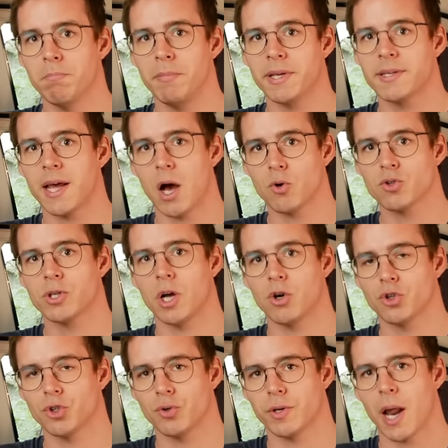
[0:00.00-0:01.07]
mit
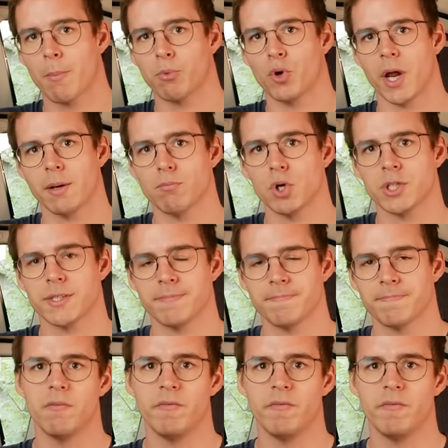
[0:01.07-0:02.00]
austauschen und upgraden muss.